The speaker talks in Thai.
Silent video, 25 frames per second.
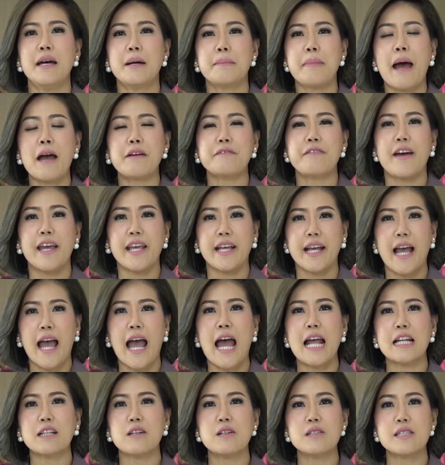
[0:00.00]
พรรคฝ่ายค้า
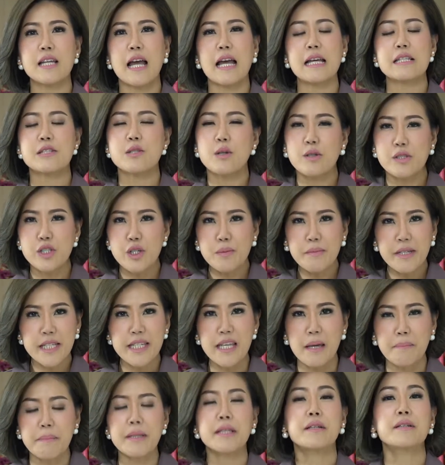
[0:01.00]
นก็ใช้โซเชียลมีเดี
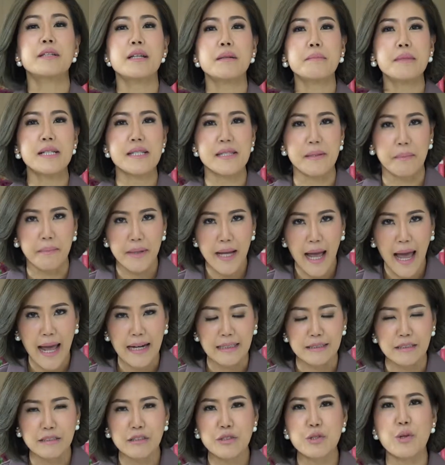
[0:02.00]
ยเป็นเครื่องมือสำคัญ
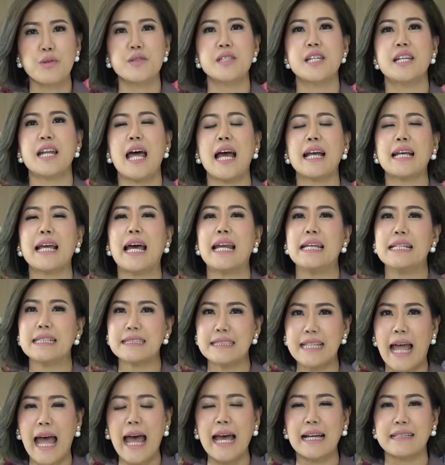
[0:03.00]
จนชนะการเลือก
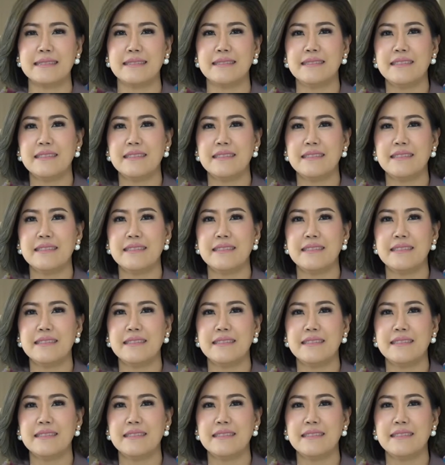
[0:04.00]
ตั้ง